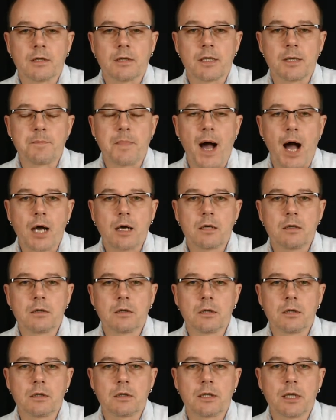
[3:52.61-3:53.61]
die, die
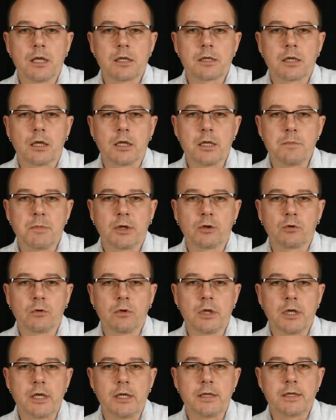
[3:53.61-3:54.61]
Barke Delta
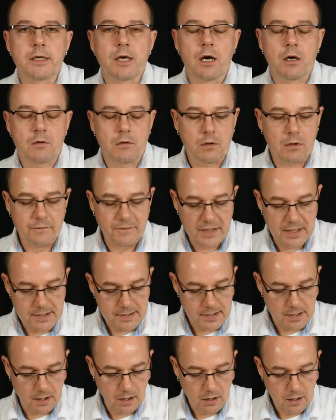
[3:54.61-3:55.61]
Lima 0 India
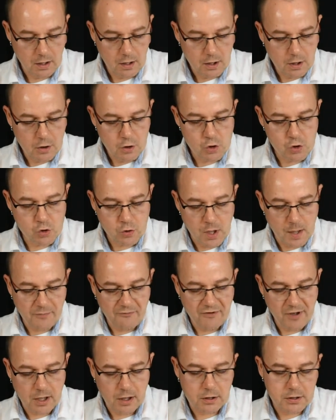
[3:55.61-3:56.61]
Golf India
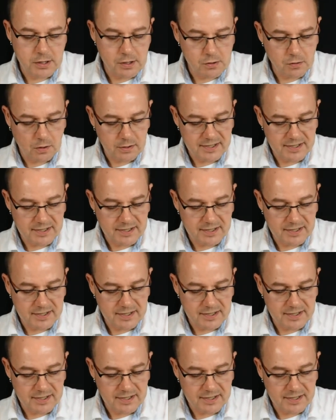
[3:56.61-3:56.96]
zu empfangen.